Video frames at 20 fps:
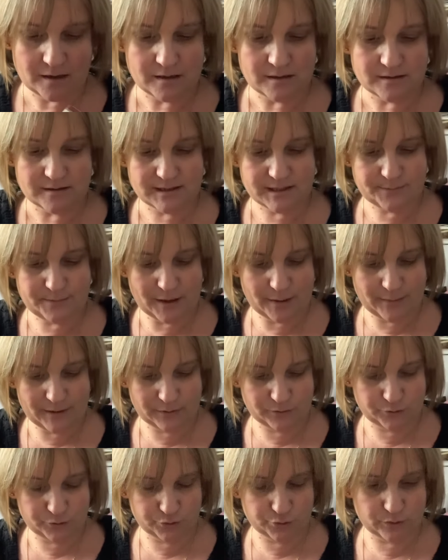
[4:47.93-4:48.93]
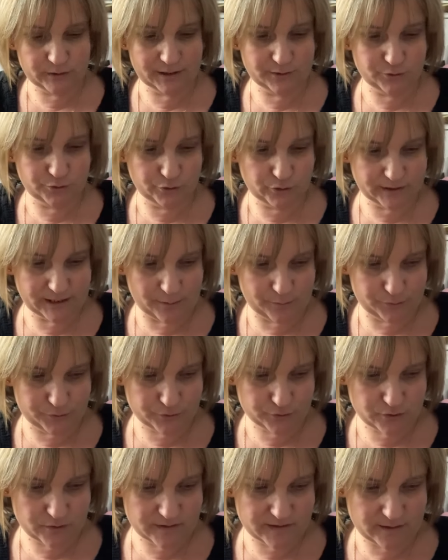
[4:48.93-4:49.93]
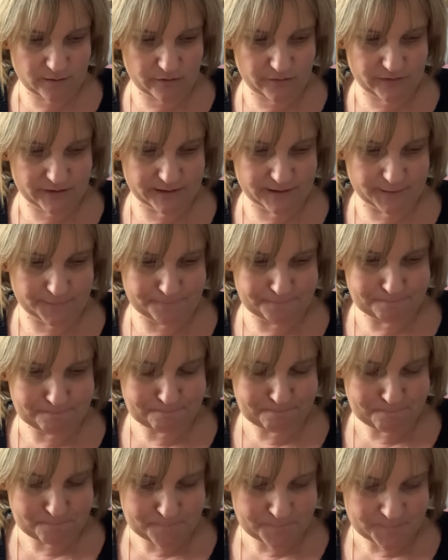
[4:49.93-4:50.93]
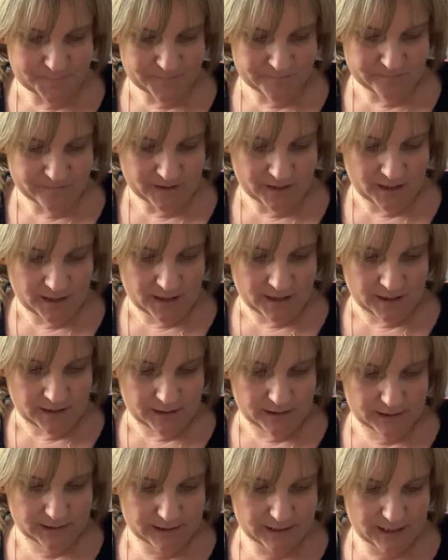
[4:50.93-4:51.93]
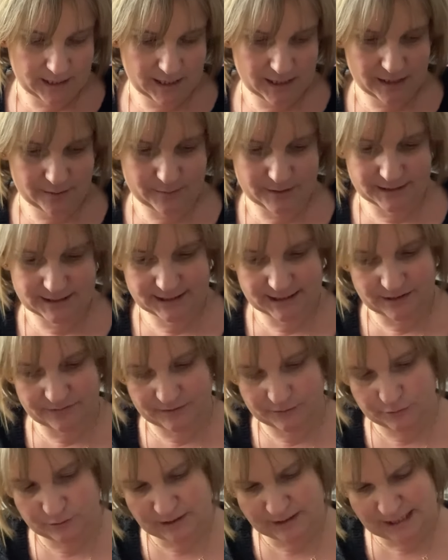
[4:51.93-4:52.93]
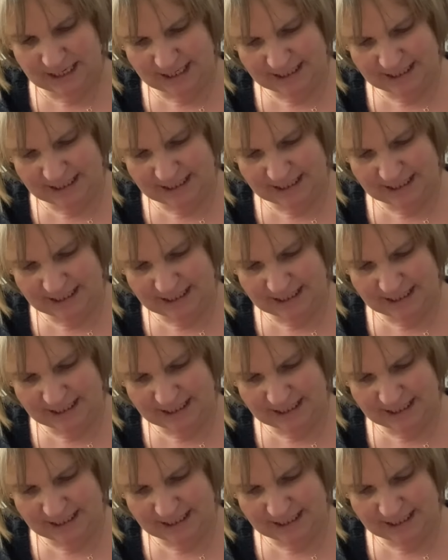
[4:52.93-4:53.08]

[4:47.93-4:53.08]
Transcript: C'est pas mal du tout. Et dedans, il y a plus que ça en fait. Hein. Il y elle m'a dit qu'il y avait de la